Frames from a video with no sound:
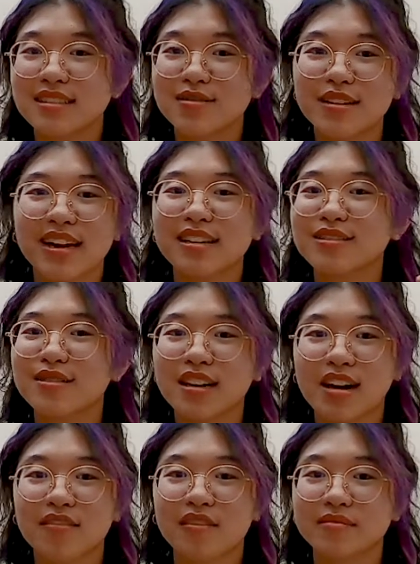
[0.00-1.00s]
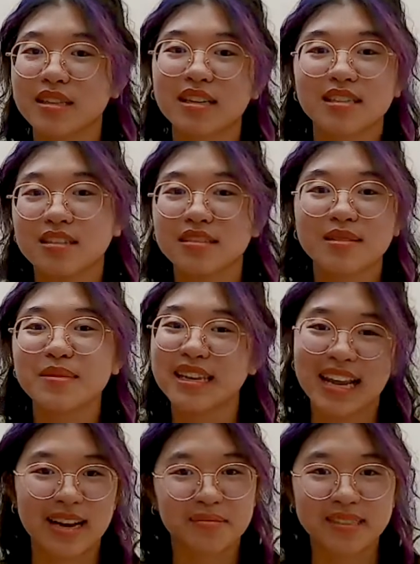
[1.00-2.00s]
nuôi ăn nuôi học và tất cả những gì mình
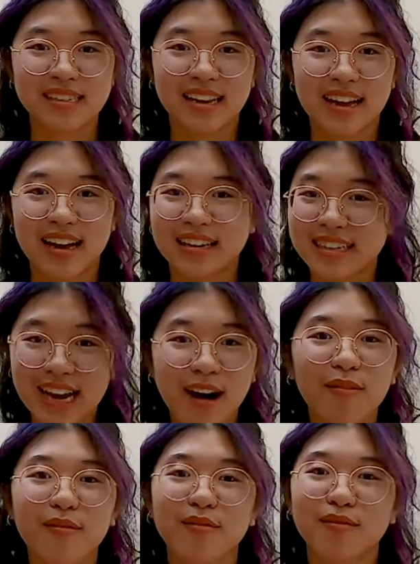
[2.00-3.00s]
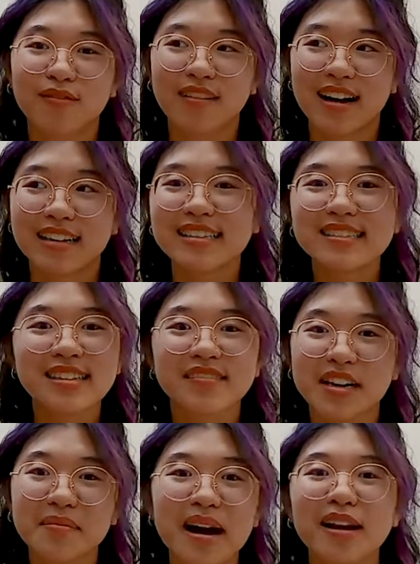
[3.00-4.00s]
làm chỉ là đi học và đi chơi
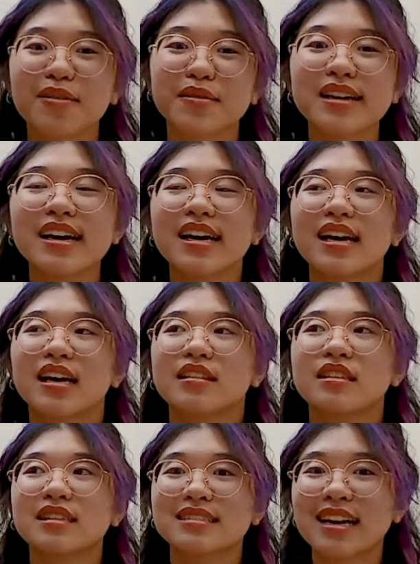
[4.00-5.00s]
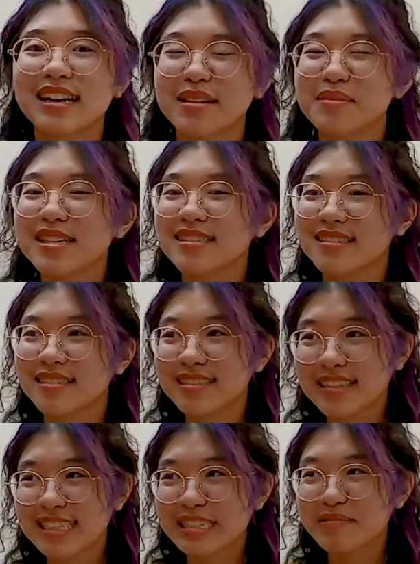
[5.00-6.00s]
với các bạn thôi ấy thì thực ra đến bây
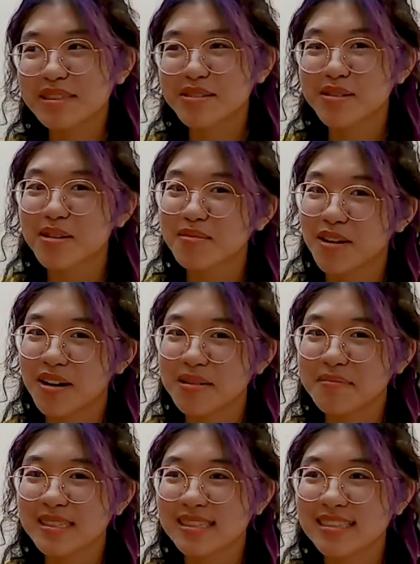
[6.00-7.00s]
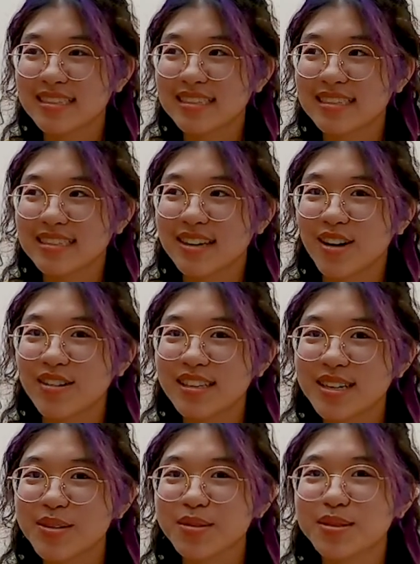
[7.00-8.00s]
giờ thì mình cũng không nói là mình có
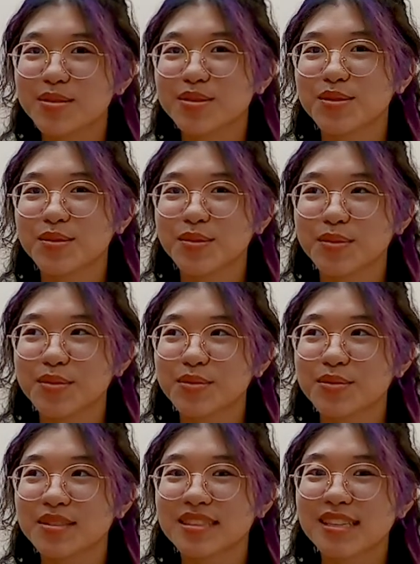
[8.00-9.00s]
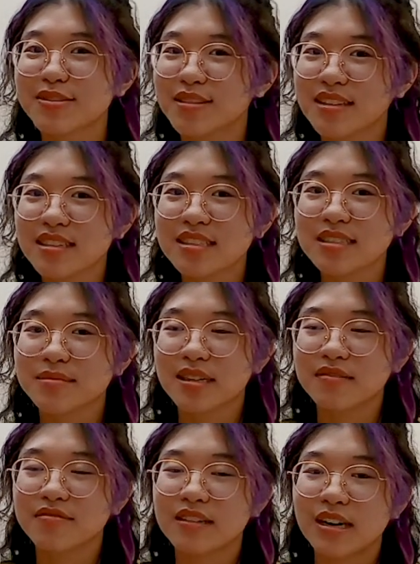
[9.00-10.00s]
nhiều social skill hơn nhưng mà
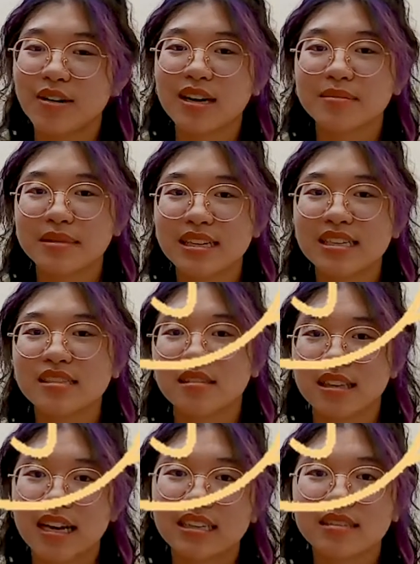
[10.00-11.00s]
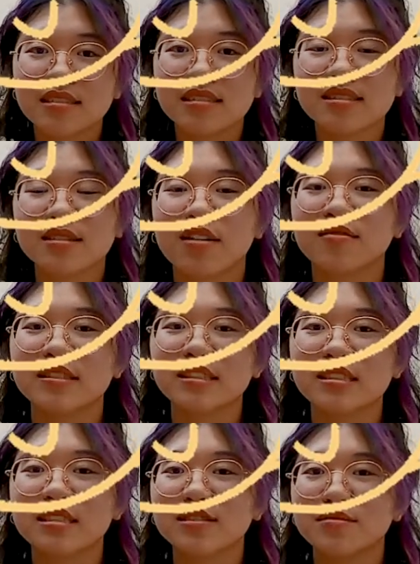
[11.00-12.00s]
phải nói là mình đã trưởng thành hơn so
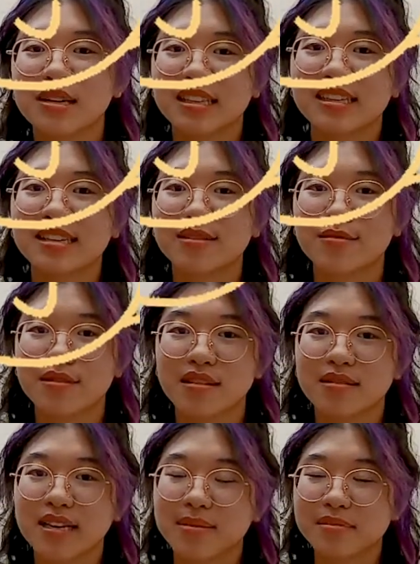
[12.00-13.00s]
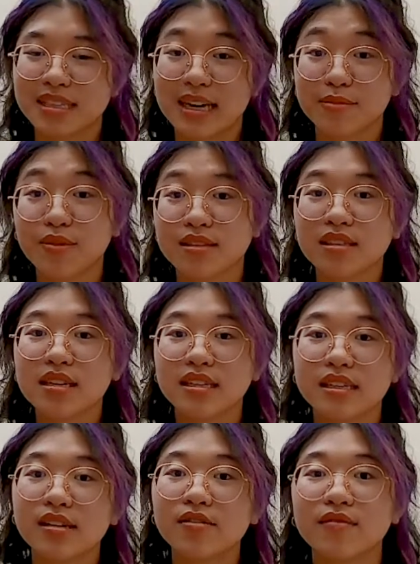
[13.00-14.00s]
với thu mai thi của năm 18 tuổi rất là
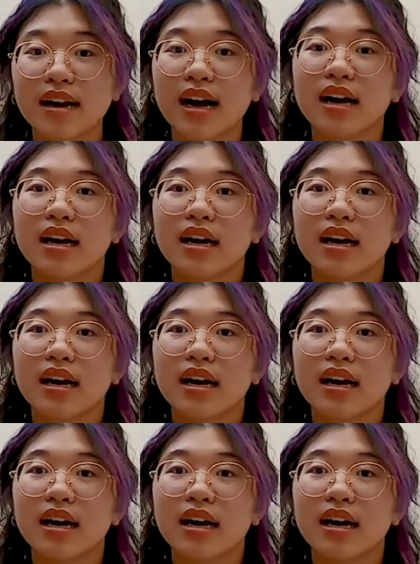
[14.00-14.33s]
nhiều và